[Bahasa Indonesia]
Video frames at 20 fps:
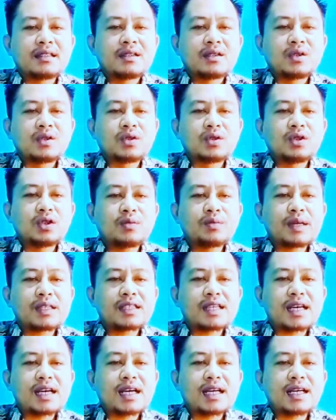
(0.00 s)
untuk
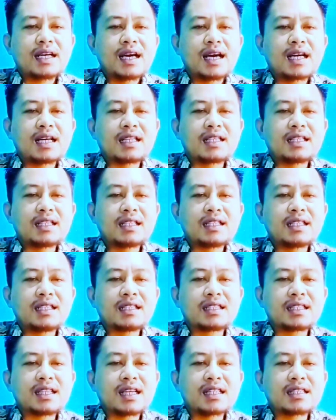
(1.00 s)
pasangan hari
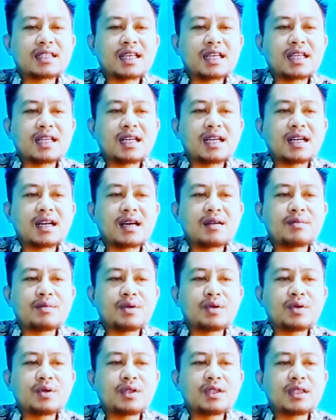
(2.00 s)
Selasa dan
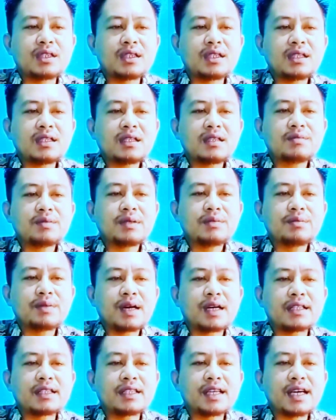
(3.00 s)
Rabu ini lebih
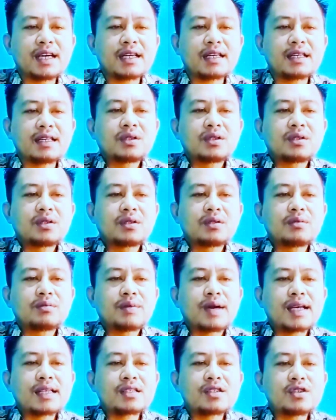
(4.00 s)
banyak
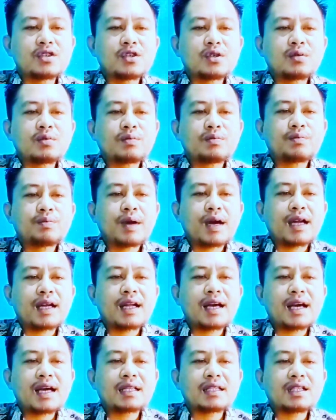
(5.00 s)
masuk
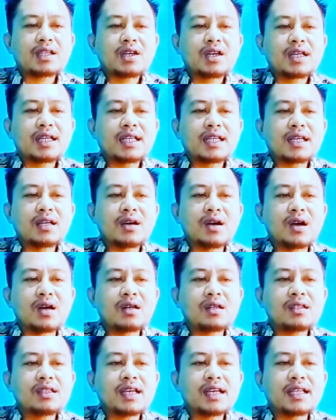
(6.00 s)
pada kategori
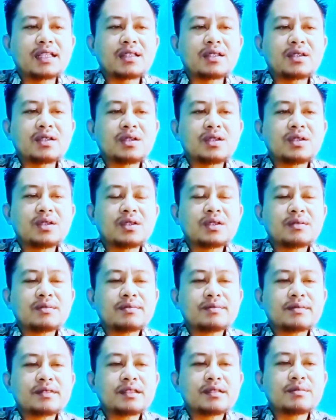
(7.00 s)
gedong yaitu
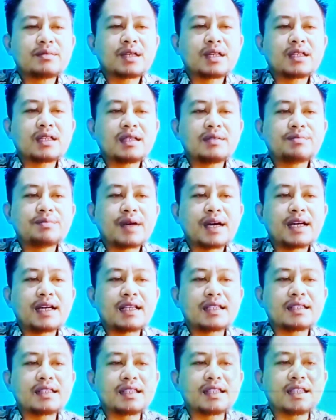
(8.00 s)
berkelimpahan
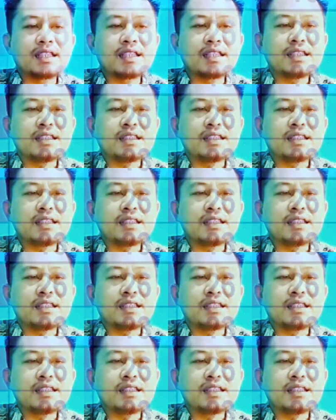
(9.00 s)
rezeki.